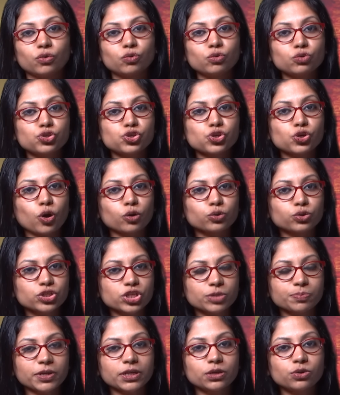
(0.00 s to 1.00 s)
উচ্চ
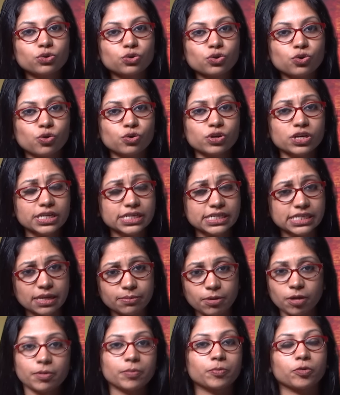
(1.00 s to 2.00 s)
রক্তচাপের লক্ষণ
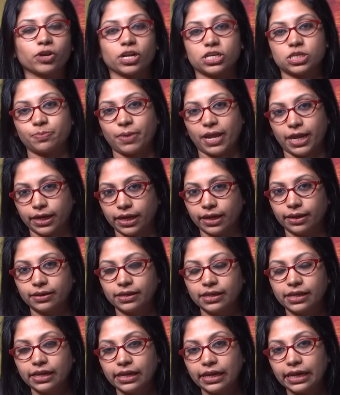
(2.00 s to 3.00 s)
সেভাবে প্রকাশ পায় না
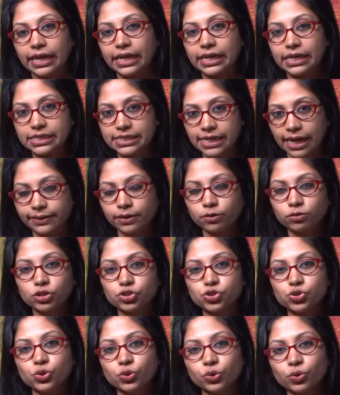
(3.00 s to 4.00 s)
এর সাধারণ
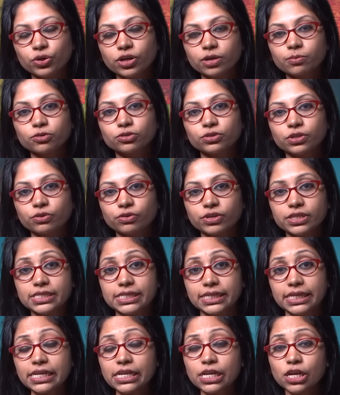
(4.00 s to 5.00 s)
কিছু লক্ষণের মধ্যে
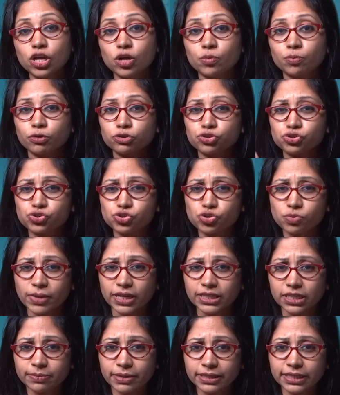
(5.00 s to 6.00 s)
রয়েছে প্রচণ্ড
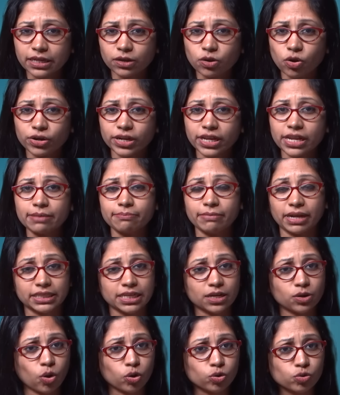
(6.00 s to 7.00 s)
মাথা ব্যথা করে
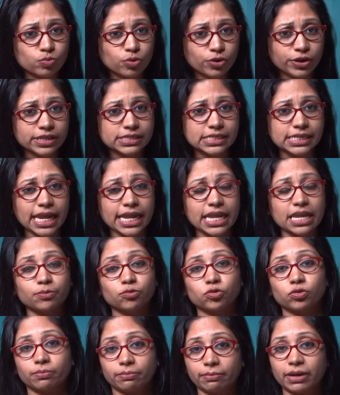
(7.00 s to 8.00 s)
মাথা গরম হয়ে যায়
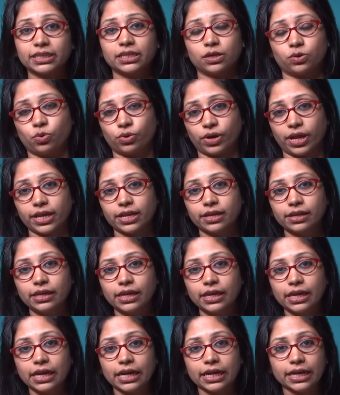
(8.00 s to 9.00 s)
এবং মাথা ঘোরায়
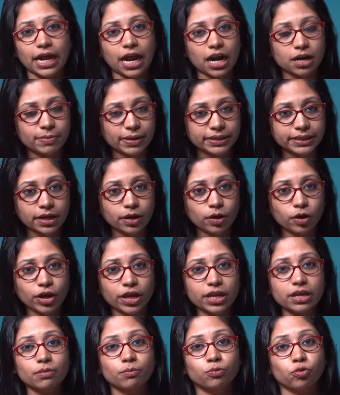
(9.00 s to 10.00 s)
ঘাড় ব্যথা
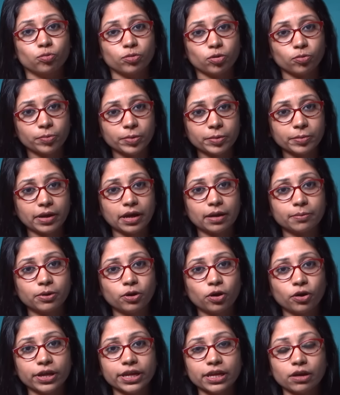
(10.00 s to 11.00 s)
হয় বমি বমি ভাব
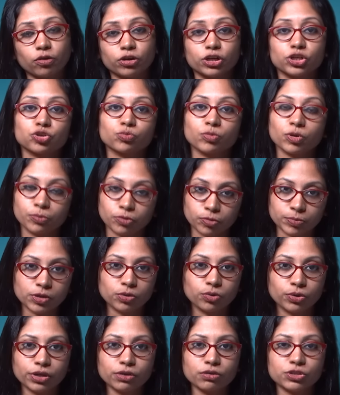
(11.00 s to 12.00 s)
হয় অনেক সময় বমি
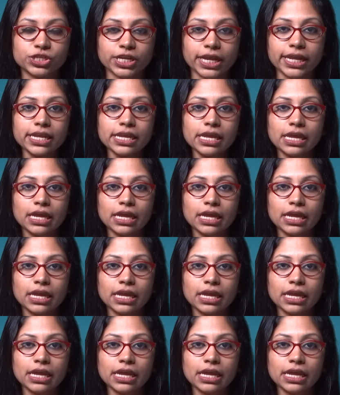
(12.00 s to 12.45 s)
হয়েও যায়